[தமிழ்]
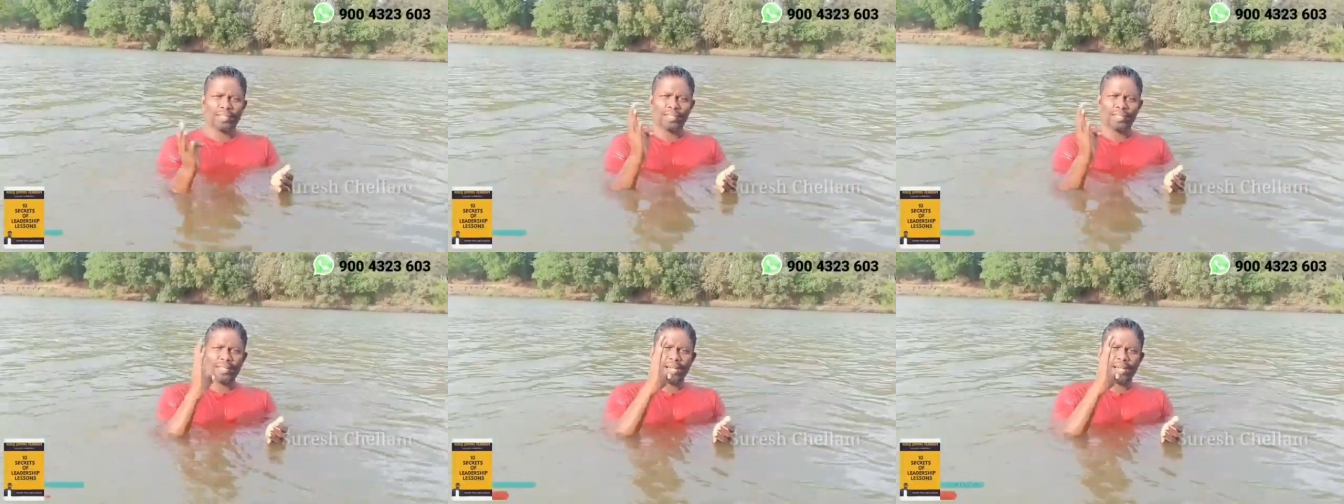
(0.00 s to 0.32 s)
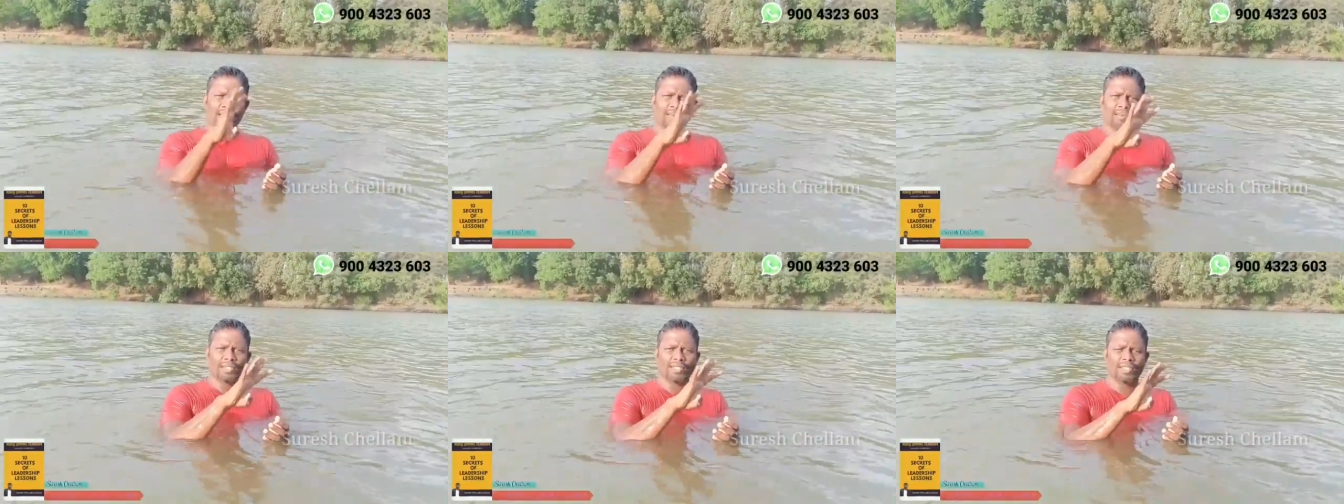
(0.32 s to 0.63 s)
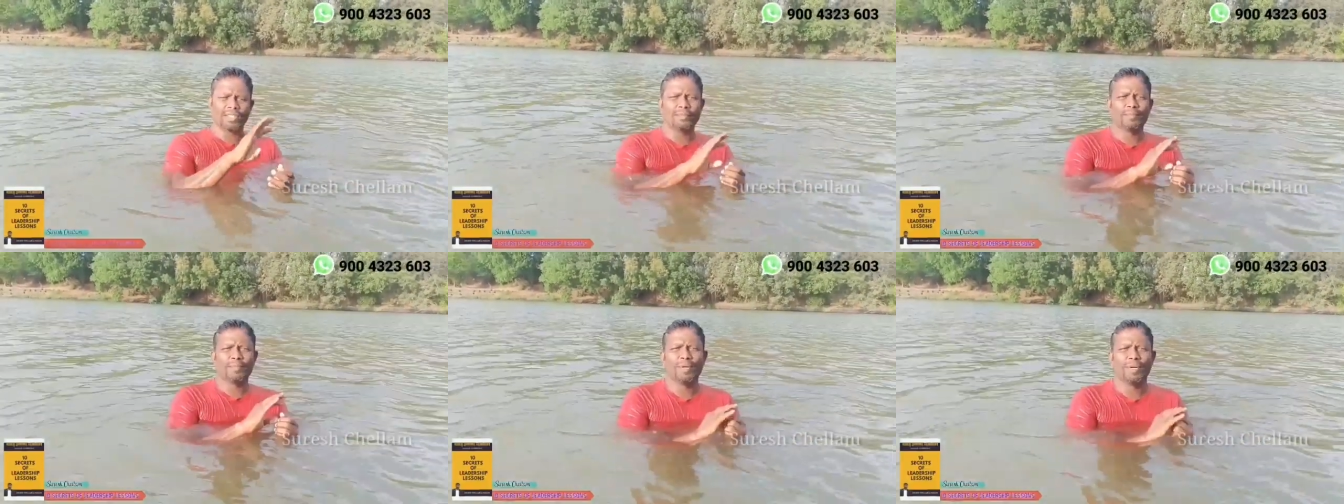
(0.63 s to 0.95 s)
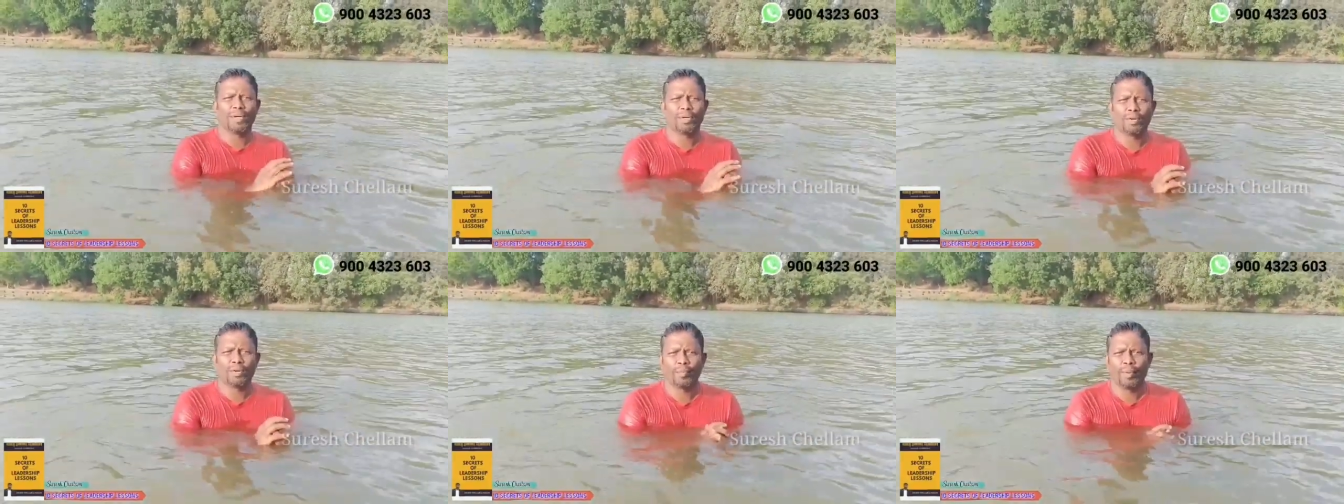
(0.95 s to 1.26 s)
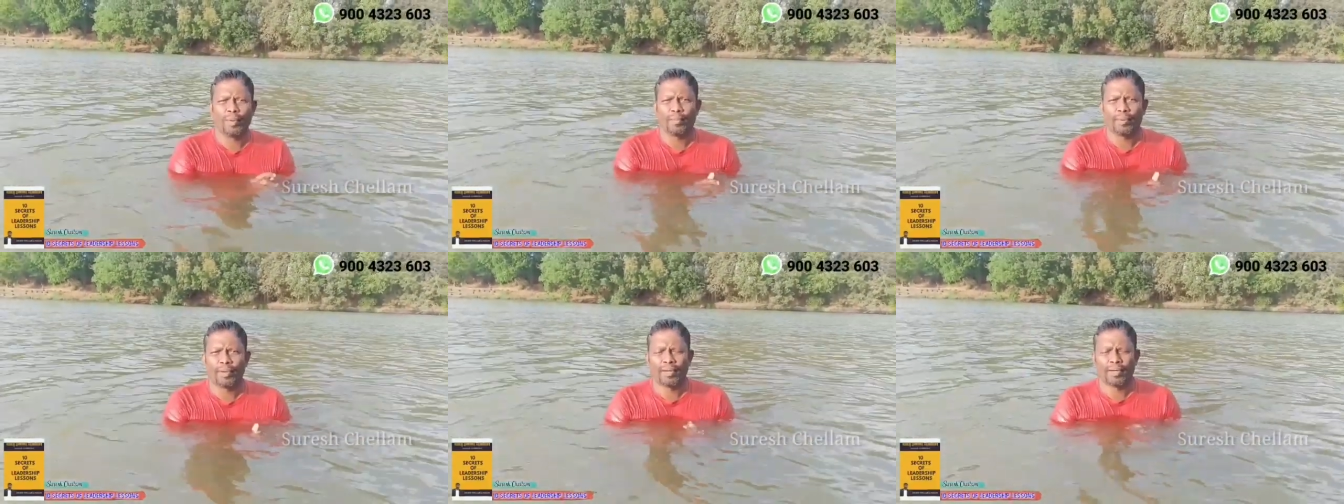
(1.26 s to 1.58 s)
சேர்ந்து நாலு வருஷத்துக்கு முன்னாடி
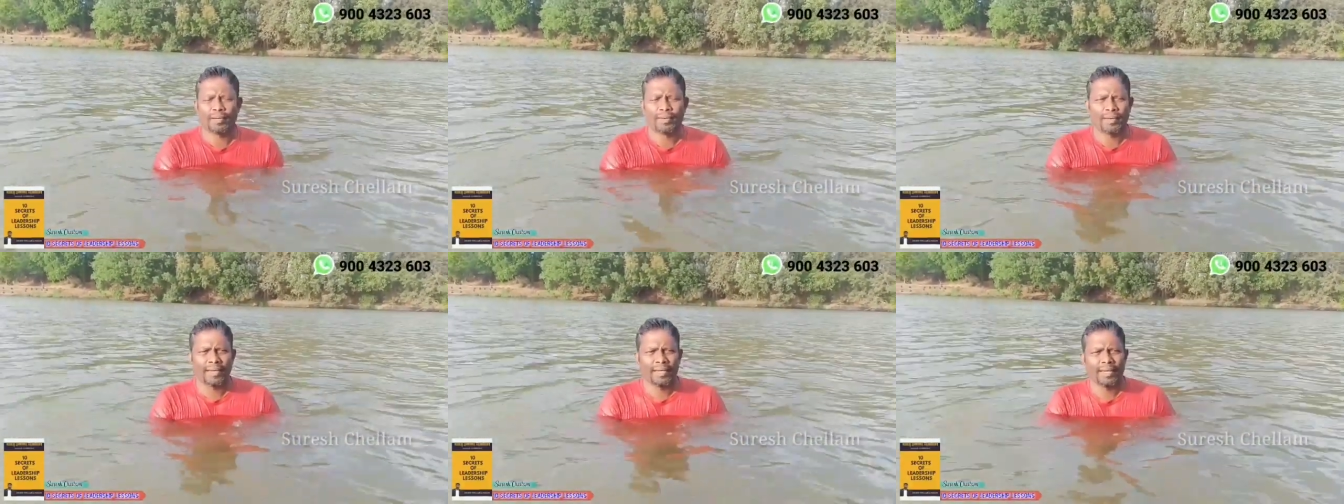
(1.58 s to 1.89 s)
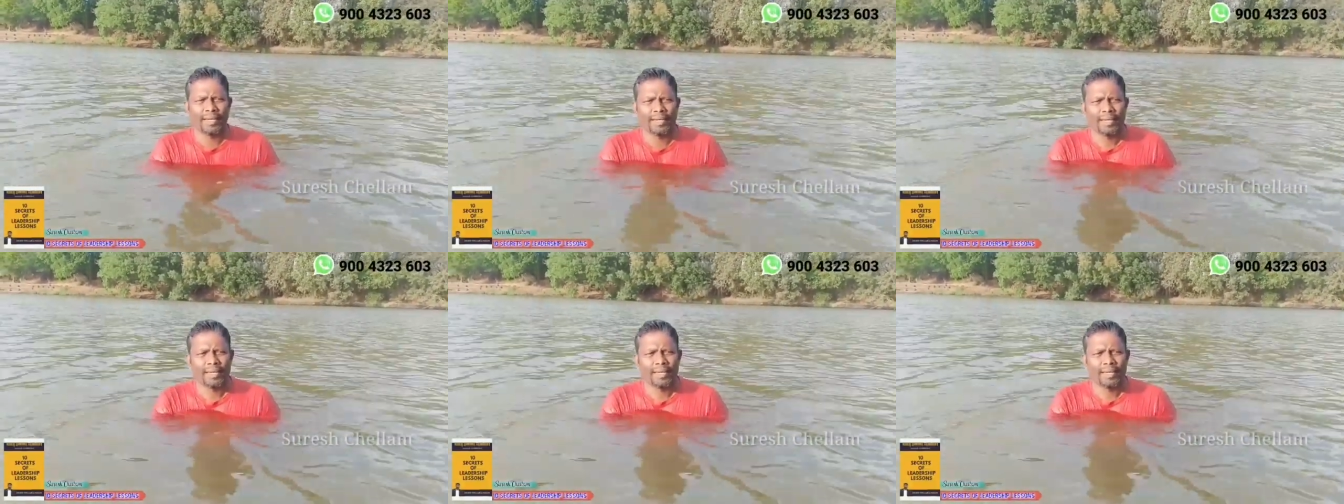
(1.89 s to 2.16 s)
ஓப்பன் பண்ணவங்க